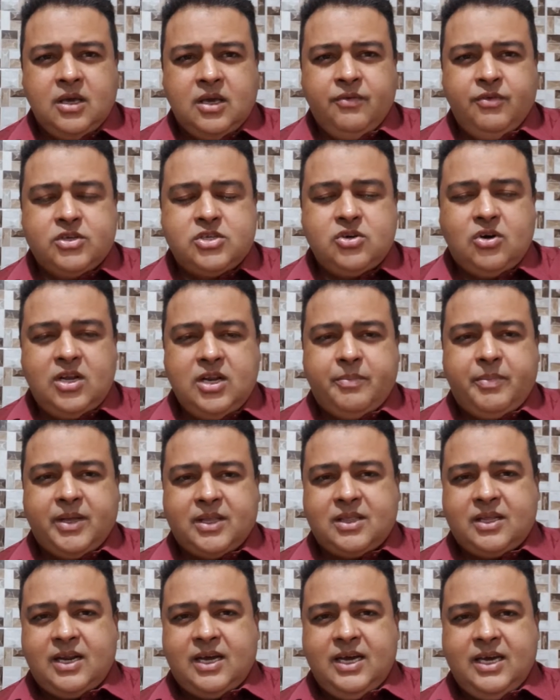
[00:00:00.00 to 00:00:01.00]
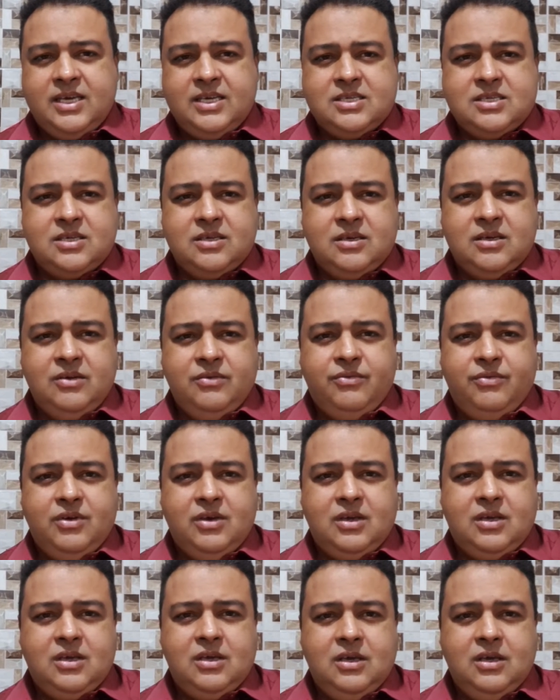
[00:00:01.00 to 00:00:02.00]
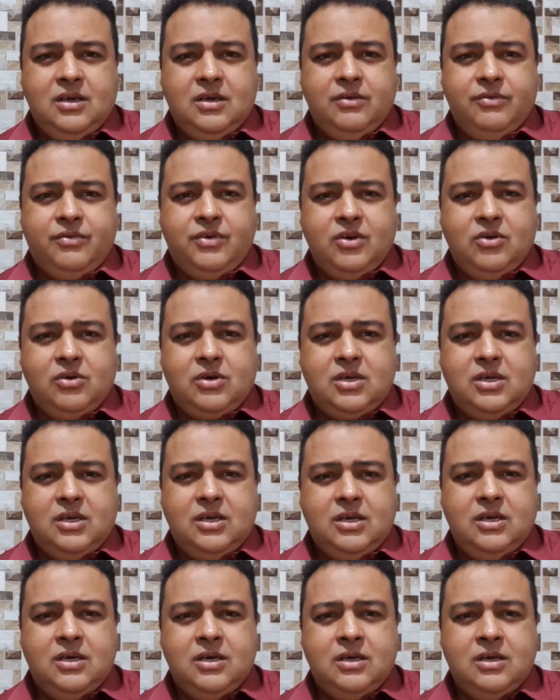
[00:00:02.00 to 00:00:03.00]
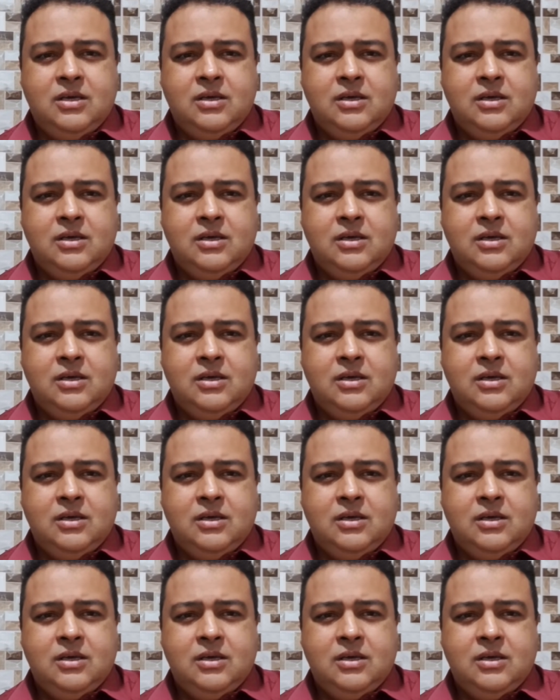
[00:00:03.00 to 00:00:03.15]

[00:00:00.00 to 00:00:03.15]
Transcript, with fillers: e você olha para trás e vê que vê que